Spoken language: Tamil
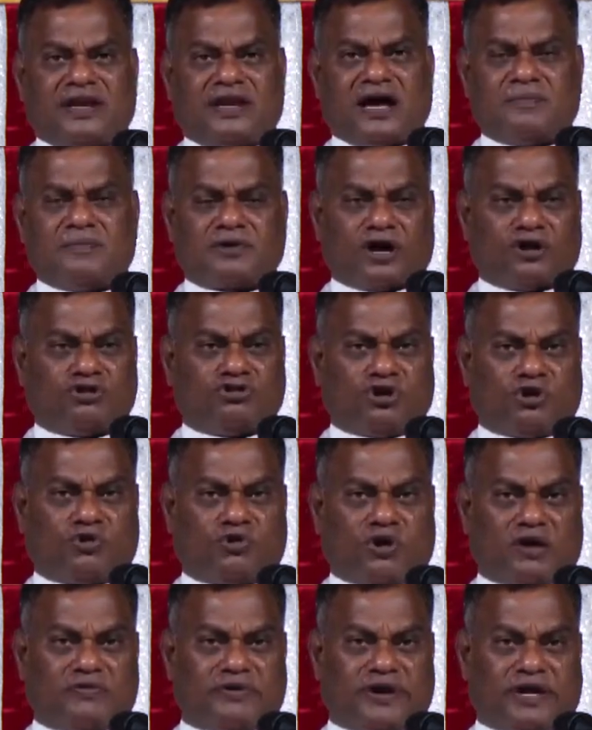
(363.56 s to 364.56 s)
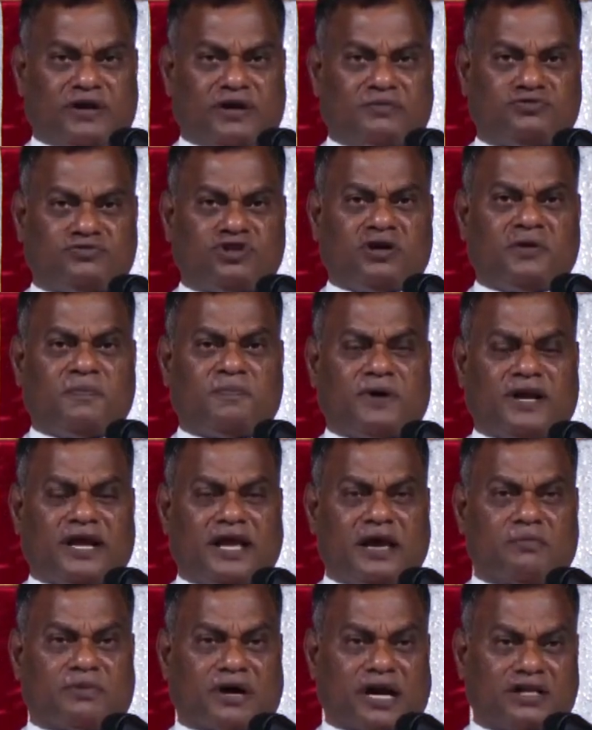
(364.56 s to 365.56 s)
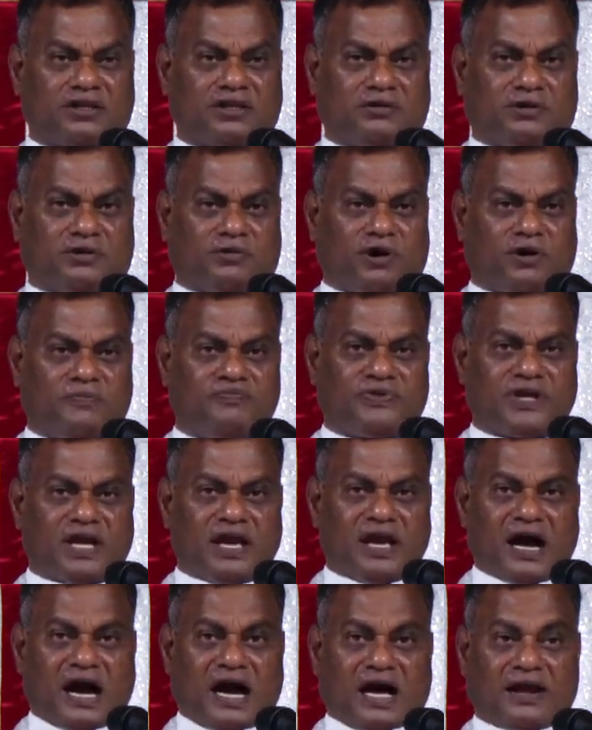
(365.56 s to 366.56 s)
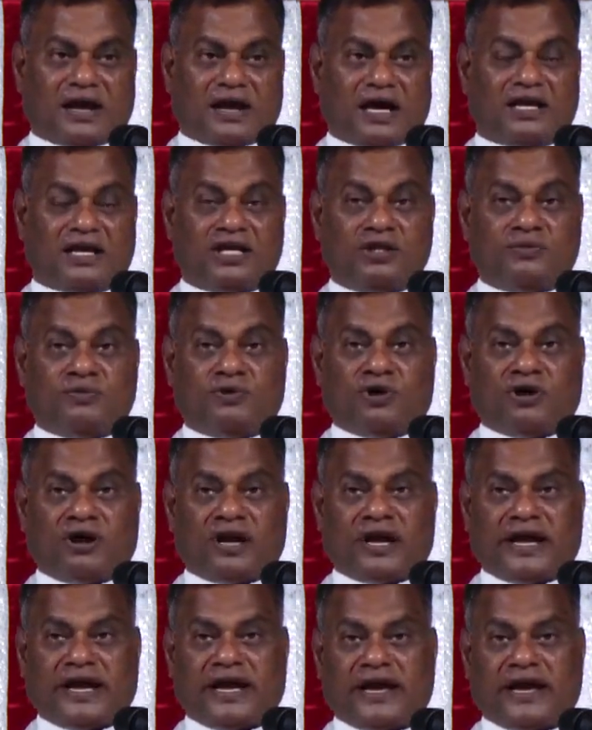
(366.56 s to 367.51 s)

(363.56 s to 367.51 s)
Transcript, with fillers: நாம் கருத்தில் கொள்ள வேண்டும் திருப்பலியை மறந்து விடுவோம் ஆனால் இது போன்ற